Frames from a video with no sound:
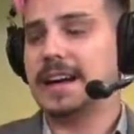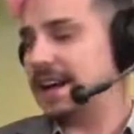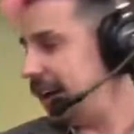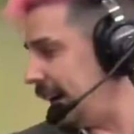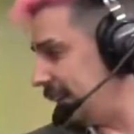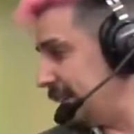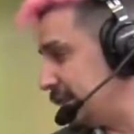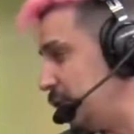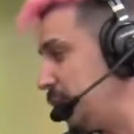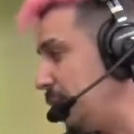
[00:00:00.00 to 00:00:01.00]
Esconde esse
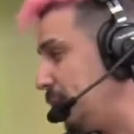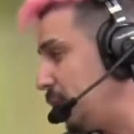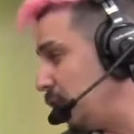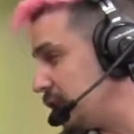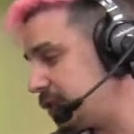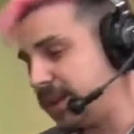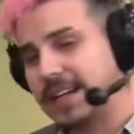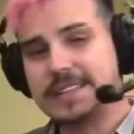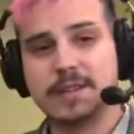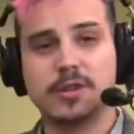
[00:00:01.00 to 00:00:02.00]
fio aí, Fer. Próxima
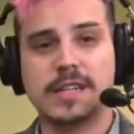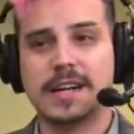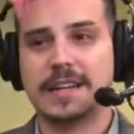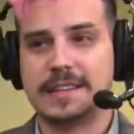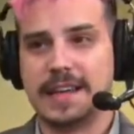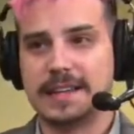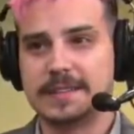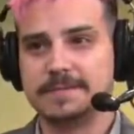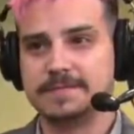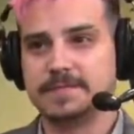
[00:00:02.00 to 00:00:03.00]
categoria na
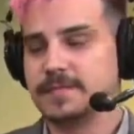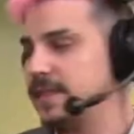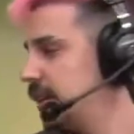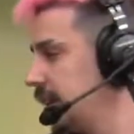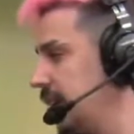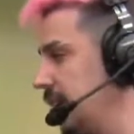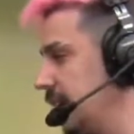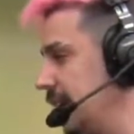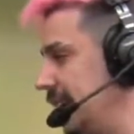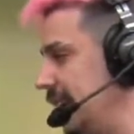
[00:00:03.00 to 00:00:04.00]
tela,
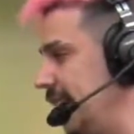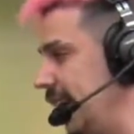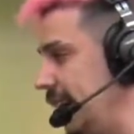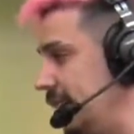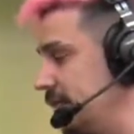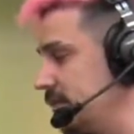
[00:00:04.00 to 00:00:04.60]
que é